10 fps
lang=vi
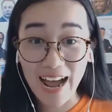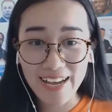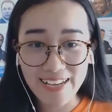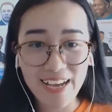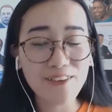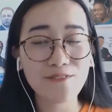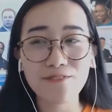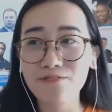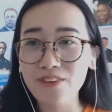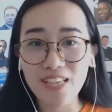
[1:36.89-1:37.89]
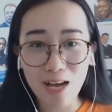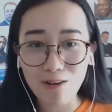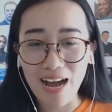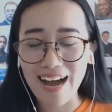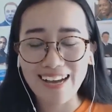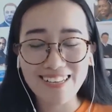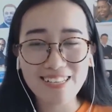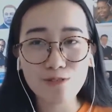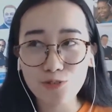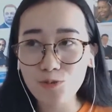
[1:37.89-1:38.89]
hai kênh vlog, à, hai
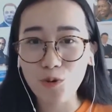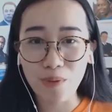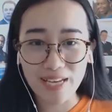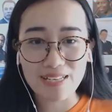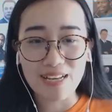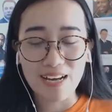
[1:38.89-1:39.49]
kênh YouTube của mình.